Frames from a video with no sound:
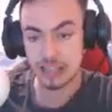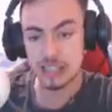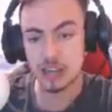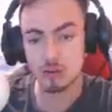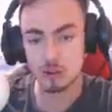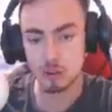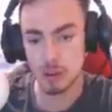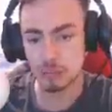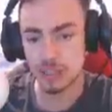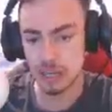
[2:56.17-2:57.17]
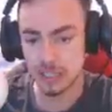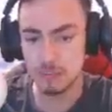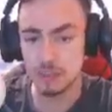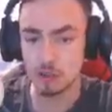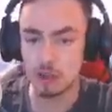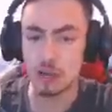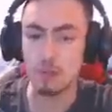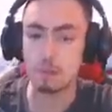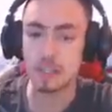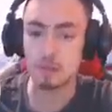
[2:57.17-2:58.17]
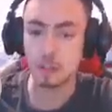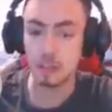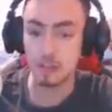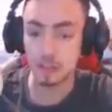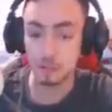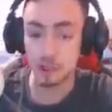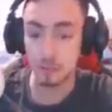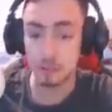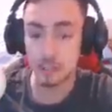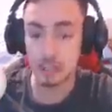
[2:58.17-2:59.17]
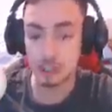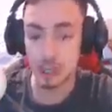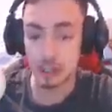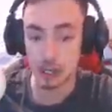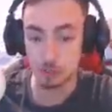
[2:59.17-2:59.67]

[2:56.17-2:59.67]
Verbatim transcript: не скажу, что прям сразимся, но хотя бы посмотрим, сможем ли мы докачать наших